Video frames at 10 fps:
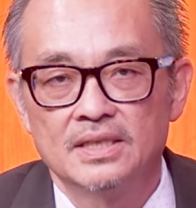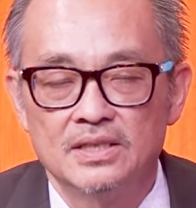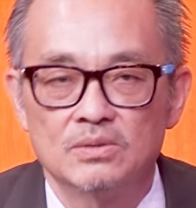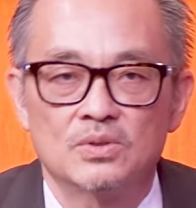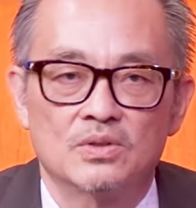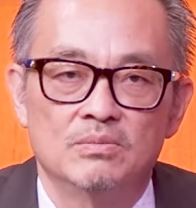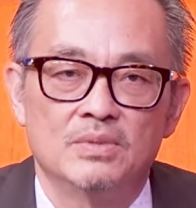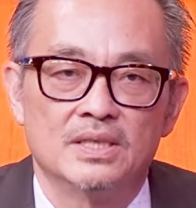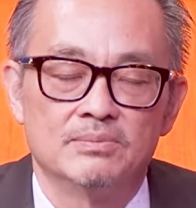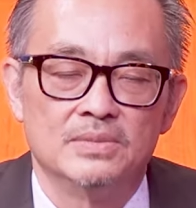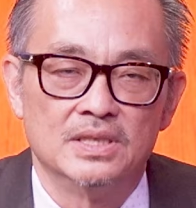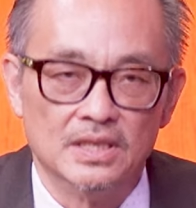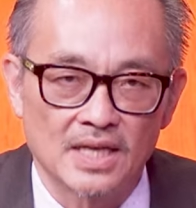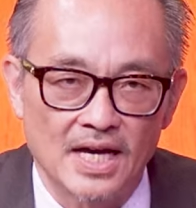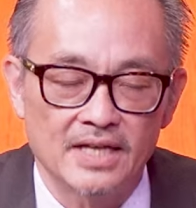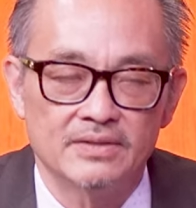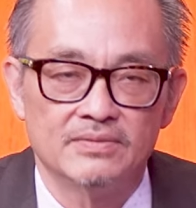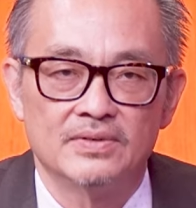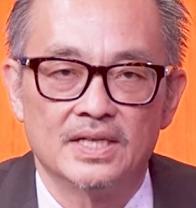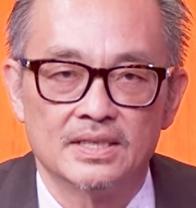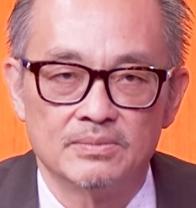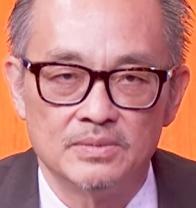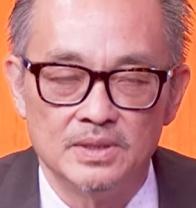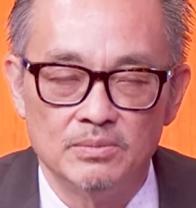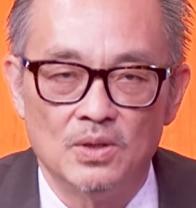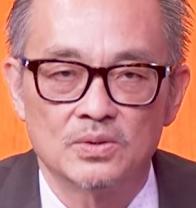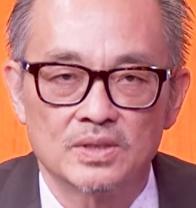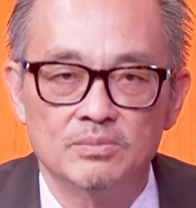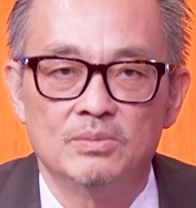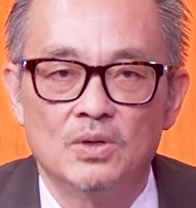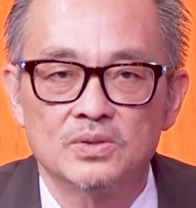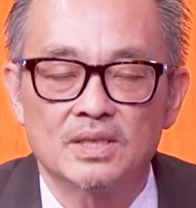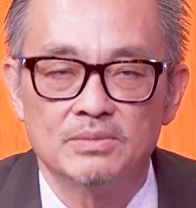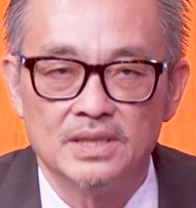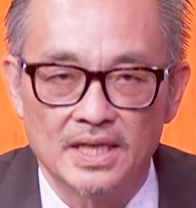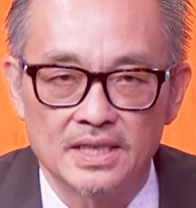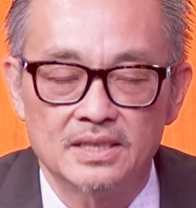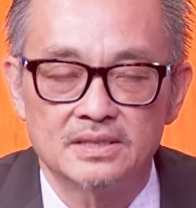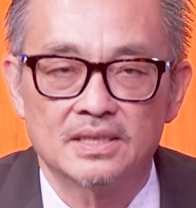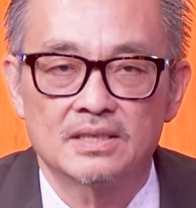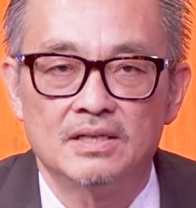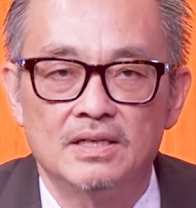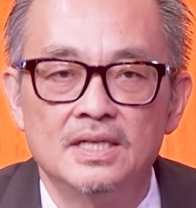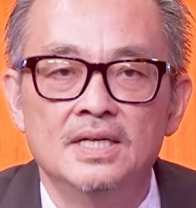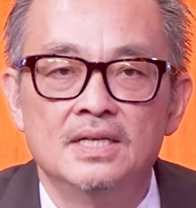thì chúng tôi cũng mời ngược lại và 11 đến 14 tháng 10 này sẽ có